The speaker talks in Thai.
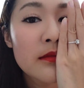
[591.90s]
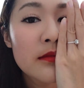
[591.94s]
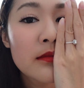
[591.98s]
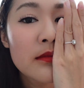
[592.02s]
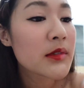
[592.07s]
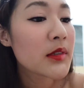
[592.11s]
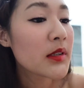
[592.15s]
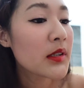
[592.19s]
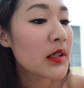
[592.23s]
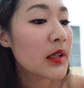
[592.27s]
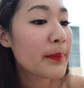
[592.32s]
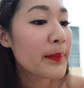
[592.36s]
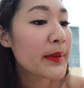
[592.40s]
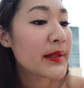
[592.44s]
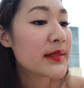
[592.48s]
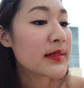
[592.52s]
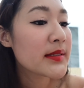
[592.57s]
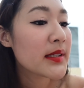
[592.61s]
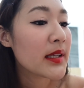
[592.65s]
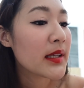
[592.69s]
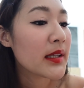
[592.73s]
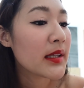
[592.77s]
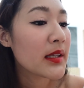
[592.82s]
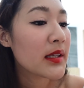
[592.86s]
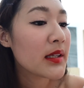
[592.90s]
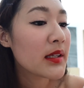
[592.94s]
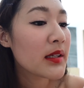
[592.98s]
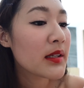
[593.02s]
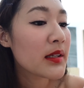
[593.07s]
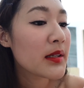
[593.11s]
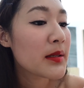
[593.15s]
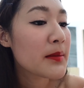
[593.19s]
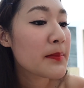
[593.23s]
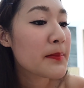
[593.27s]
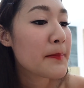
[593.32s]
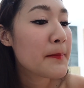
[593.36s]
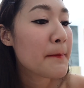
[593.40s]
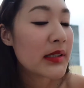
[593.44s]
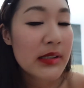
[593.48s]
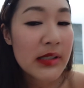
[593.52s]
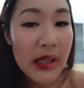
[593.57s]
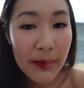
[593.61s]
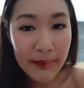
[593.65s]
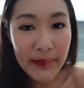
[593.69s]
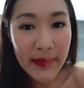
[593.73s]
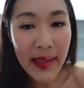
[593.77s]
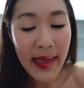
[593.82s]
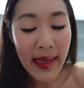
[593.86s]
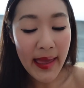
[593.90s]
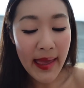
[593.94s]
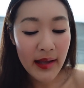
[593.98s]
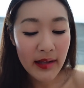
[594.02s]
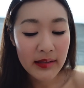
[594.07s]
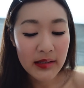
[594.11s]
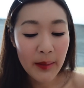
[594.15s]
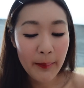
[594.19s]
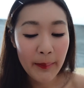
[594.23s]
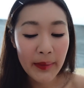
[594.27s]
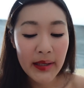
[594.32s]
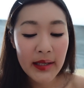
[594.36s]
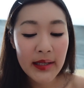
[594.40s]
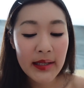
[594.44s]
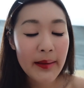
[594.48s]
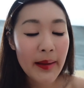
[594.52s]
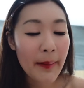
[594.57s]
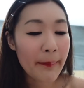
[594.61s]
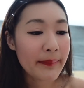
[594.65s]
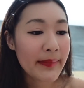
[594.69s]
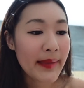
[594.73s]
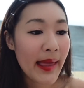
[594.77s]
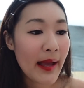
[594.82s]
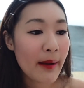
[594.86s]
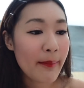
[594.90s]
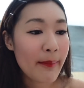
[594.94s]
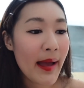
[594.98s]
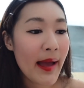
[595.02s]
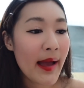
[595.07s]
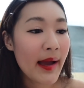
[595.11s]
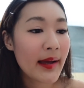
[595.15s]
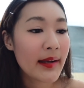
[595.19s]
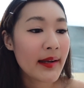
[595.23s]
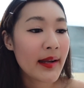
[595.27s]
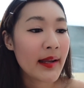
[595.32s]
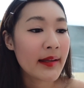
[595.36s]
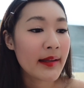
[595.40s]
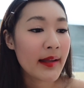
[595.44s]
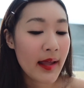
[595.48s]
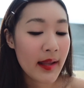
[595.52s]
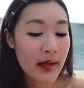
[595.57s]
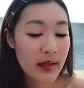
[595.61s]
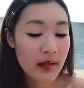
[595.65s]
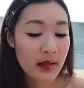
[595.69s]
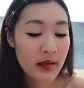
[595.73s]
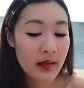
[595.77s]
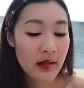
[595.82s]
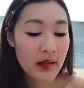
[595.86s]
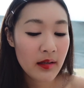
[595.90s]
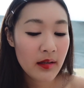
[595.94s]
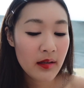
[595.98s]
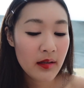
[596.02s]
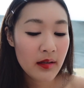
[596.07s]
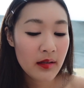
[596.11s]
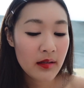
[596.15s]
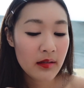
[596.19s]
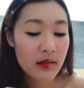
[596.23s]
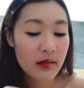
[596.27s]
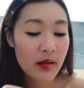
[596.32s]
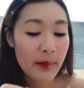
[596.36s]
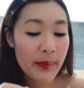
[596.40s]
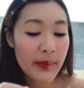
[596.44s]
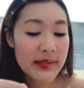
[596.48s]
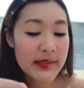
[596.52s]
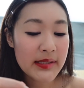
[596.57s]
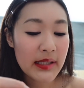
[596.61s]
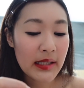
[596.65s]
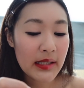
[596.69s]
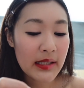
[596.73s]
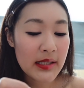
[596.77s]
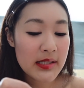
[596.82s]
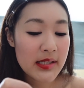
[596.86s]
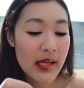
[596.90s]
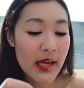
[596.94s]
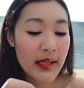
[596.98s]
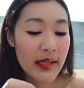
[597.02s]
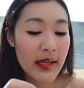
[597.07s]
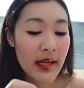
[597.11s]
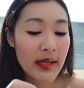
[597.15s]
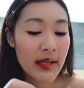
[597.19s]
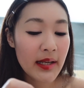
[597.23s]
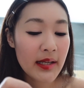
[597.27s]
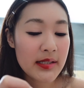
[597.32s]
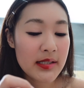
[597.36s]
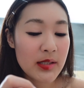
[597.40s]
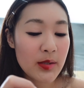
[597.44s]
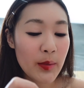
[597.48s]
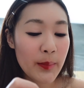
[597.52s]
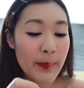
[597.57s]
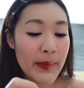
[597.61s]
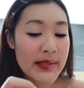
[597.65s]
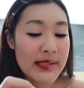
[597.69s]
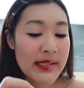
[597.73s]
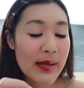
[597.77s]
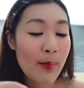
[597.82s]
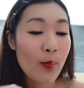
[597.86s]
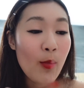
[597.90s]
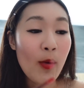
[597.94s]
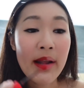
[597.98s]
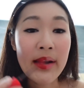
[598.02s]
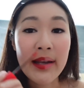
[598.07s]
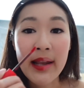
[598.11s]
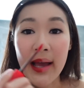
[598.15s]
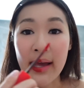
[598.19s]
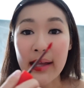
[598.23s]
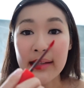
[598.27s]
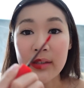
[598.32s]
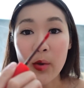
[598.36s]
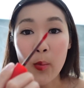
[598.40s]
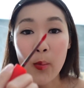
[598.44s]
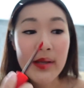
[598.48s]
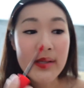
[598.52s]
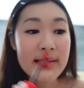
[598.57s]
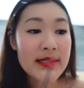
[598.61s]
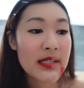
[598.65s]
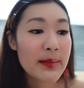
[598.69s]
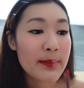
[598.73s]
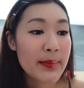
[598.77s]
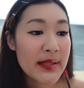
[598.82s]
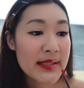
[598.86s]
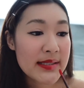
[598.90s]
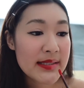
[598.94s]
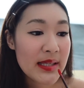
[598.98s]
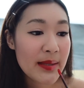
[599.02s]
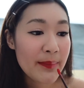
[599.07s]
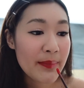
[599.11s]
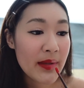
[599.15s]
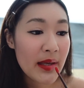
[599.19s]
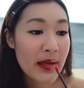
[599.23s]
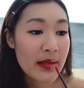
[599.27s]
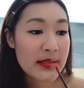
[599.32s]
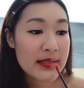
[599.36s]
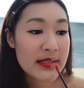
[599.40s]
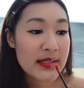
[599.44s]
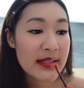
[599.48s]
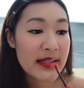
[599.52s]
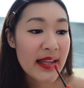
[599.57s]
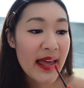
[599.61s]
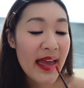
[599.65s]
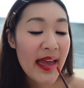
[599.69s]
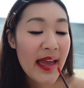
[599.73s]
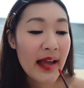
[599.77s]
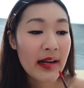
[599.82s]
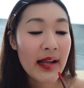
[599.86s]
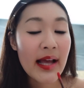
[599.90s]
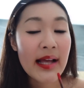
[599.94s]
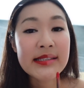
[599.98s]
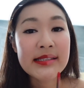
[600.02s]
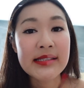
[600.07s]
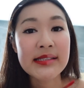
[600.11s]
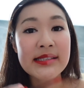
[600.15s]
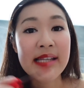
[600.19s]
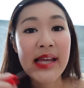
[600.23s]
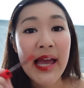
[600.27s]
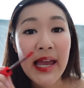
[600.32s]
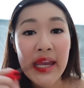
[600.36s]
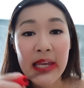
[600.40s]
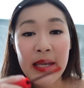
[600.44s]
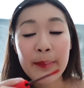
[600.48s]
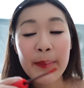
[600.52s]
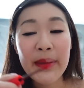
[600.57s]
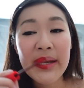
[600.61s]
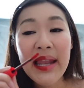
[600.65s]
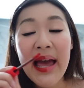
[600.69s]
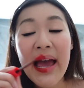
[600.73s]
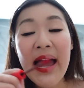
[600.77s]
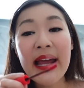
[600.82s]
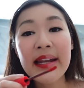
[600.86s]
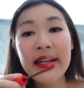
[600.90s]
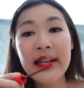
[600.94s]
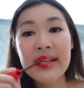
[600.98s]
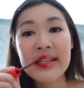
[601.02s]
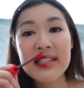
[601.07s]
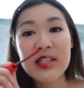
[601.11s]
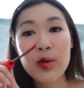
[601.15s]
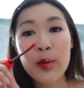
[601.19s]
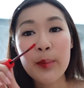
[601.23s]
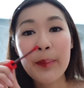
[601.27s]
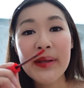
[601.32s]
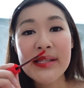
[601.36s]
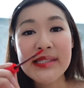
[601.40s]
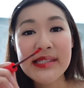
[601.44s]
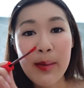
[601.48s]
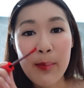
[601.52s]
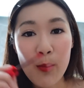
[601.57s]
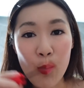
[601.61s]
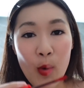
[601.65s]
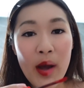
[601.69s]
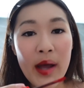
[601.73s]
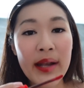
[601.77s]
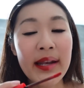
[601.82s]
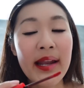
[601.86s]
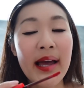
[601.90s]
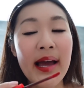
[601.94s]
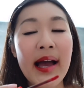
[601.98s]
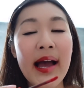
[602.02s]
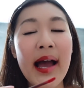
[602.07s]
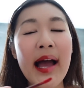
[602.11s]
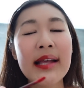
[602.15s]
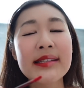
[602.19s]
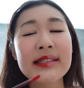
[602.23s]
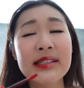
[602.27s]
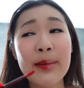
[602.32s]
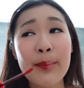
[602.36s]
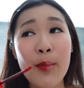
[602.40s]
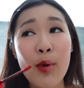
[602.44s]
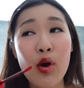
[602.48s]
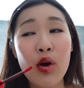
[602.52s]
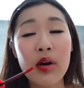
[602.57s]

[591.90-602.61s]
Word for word: ก็ยังเป็นสีที่เกือบแดงแต่ไม่ได้แบบแดงมากขนาดนั้นก็เป็นสีที่ใช้ได้ในชีวิตประจำวันนะคะ แต่ว่าสีเบอร์สิบเนี่ย สีแดงอาจจะใช้ไม่ได้ในชีวิตประจำวันนะคะ อาจจะเหมาะ